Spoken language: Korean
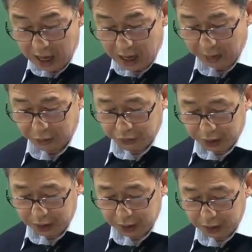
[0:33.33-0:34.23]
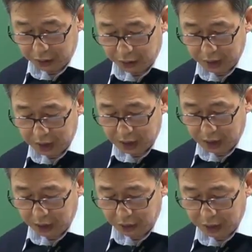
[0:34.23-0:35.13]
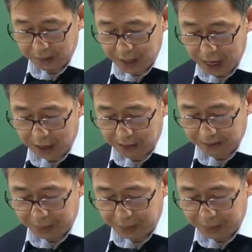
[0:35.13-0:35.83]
압축 과정에서 공기 1kg당